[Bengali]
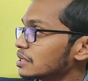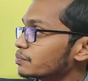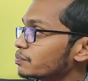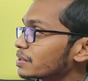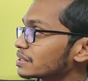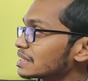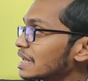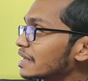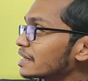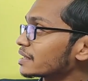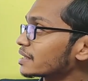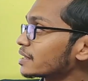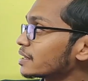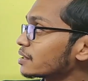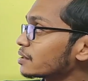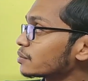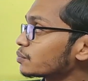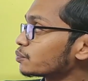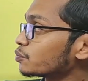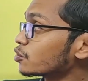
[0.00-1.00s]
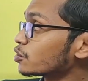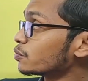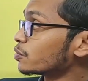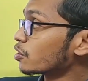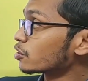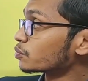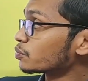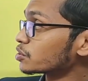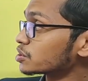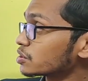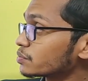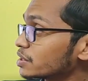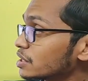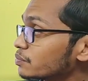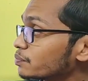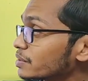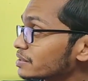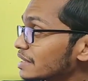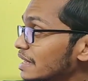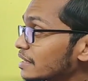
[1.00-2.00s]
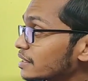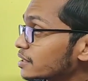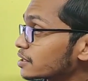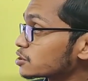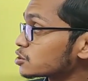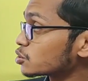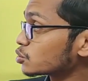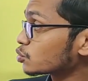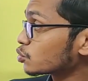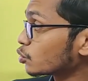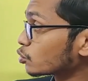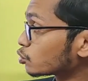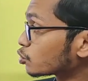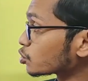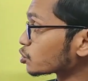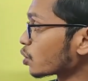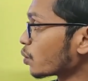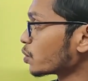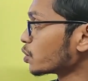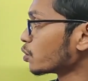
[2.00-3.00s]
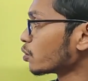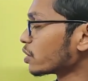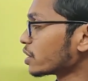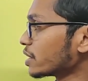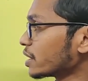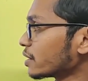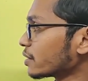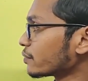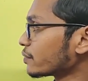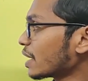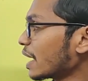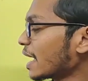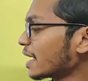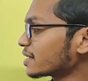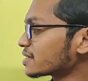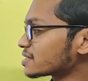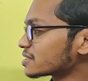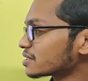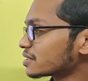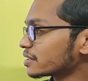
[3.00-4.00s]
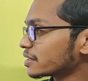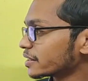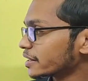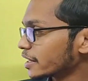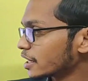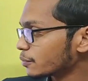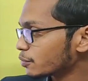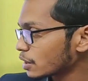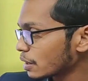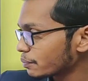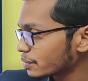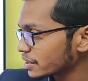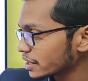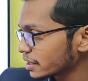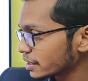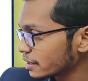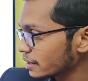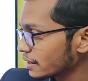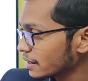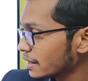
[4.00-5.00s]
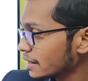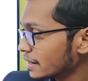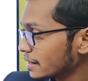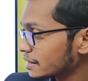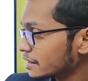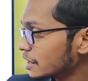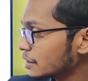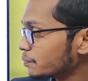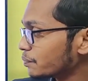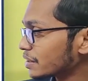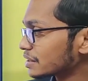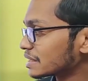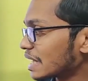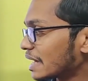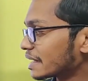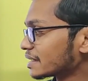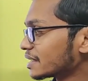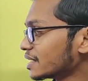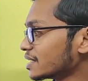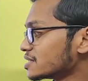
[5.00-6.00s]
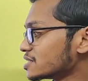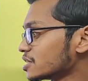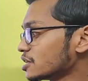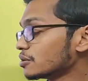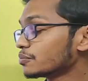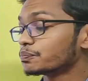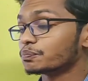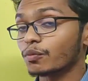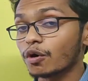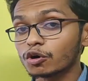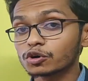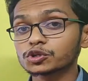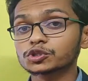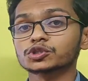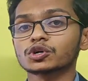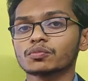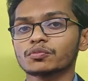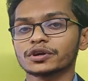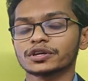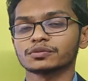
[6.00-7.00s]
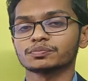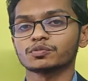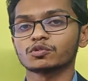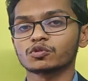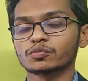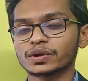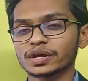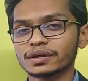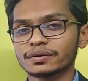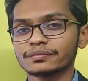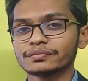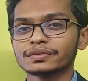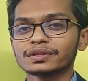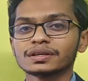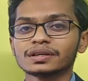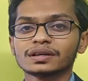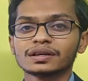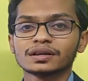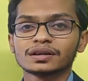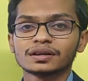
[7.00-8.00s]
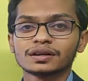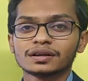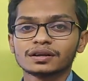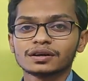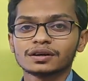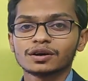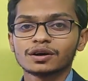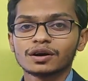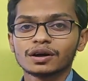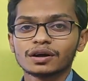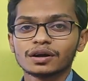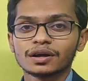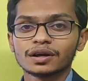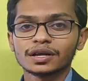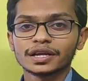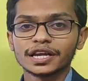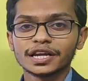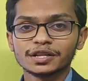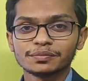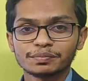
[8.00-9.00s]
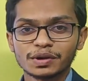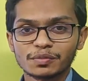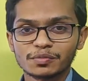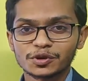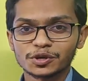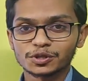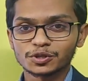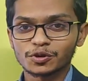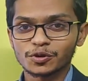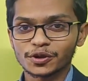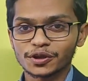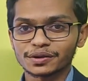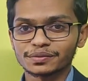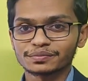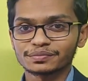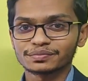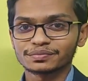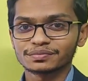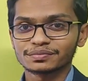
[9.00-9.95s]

দিন বা তারিখের পূর্বে অনবসর দিন বা তারিখের চেয়ে ক্ষুদ্র সময় হলে অ্যাট এবার আমরা দেখি দিন বা তারিখের চেয়ে বড় সময়ের পূর্বে ইন ব্যবহৃত হয়